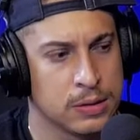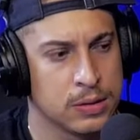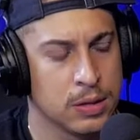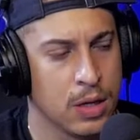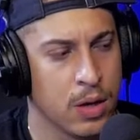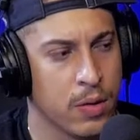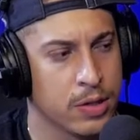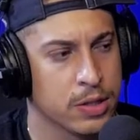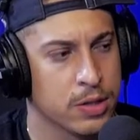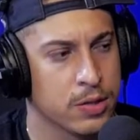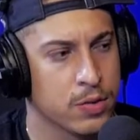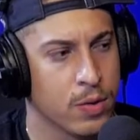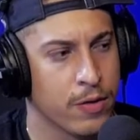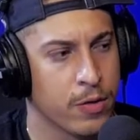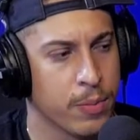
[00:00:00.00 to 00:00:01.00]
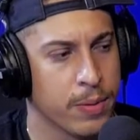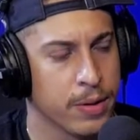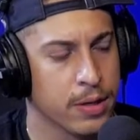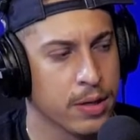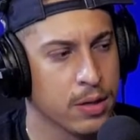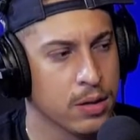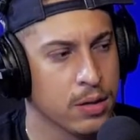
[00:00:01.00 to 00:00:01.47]
Não, acho que eles, o
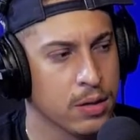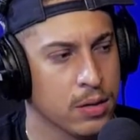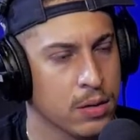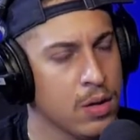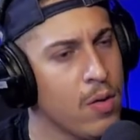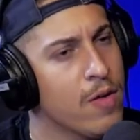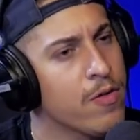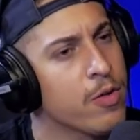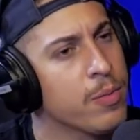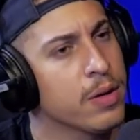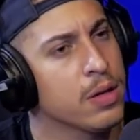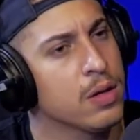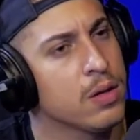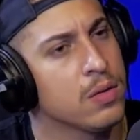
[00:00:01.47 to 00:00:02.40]
Afropunk. Não, Cara, não.